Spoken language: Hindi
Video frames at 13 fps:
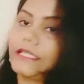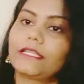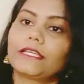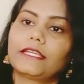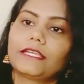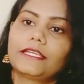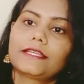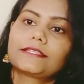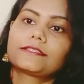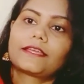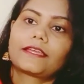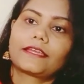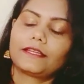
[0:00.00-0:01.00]
ये देखिए ये
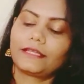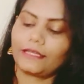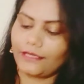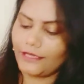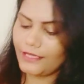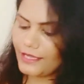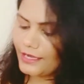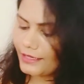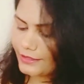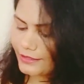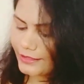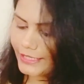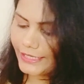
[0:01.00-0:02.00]

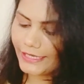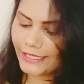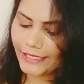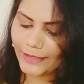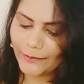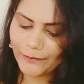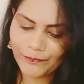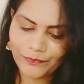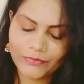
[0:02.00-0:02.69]
सेकंड रेड है